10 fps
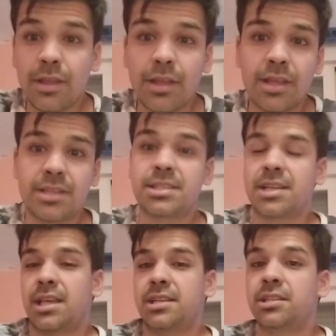y si
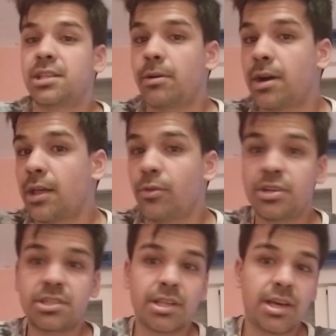se queda sin
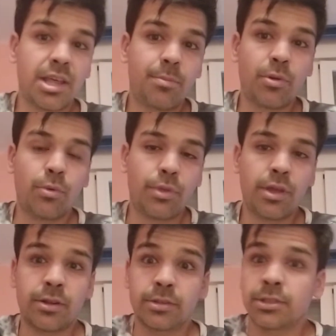trabajadores se deja de producir.